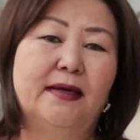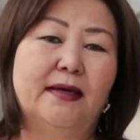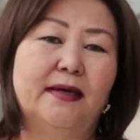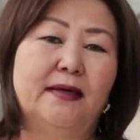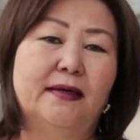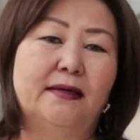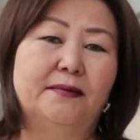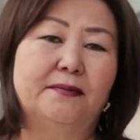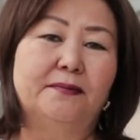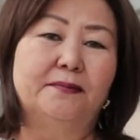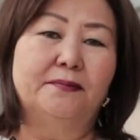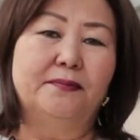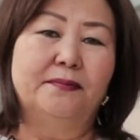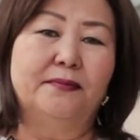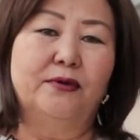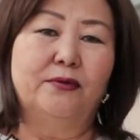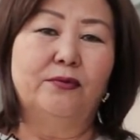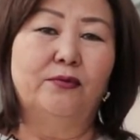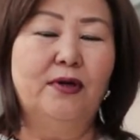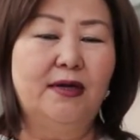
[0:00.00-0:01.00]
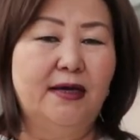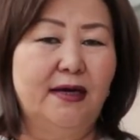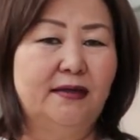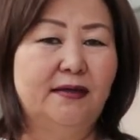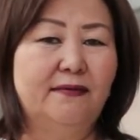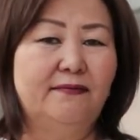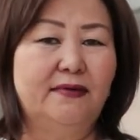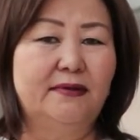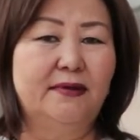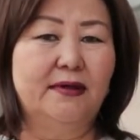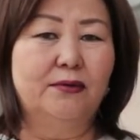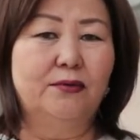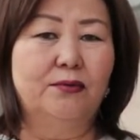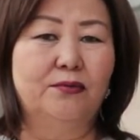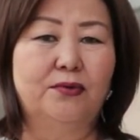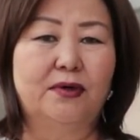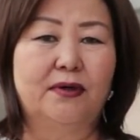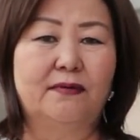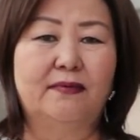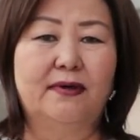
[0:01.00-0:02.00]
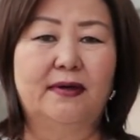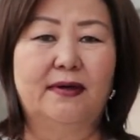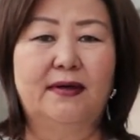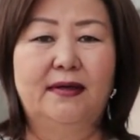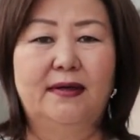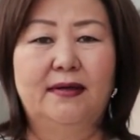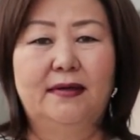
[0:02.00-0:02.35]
эм, Ульяна Винокурова,